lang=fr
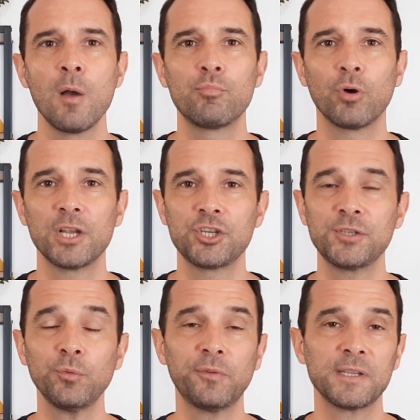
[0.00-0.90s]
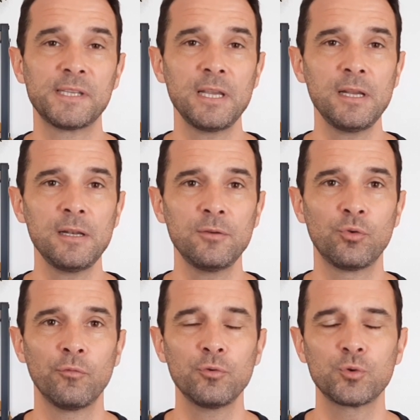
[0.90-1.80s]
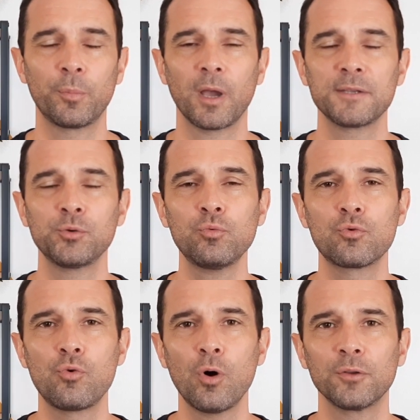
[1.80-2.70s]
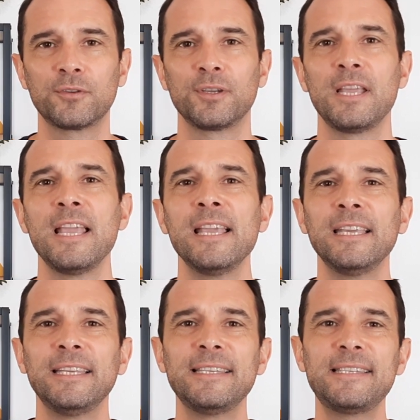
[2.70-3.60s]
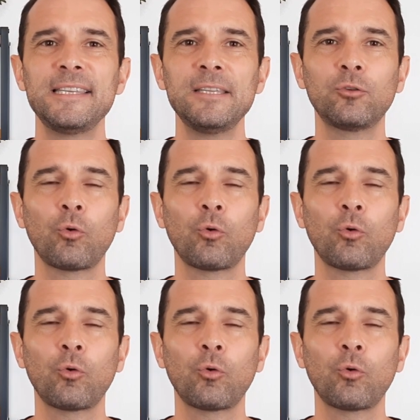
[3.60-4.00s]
pour la gestion facile de vos opérations courantes. Ici,